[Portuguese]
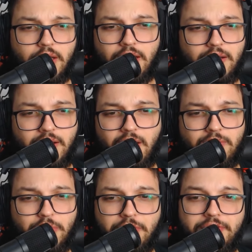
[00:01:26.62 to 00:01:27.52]
é, a
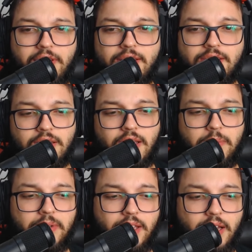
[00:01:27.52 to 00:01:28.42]
única ofensa que a,
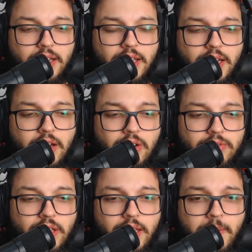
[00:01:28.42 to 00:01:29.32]
que a, que a Carol
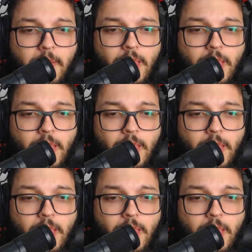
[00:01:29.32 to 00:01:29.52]
tem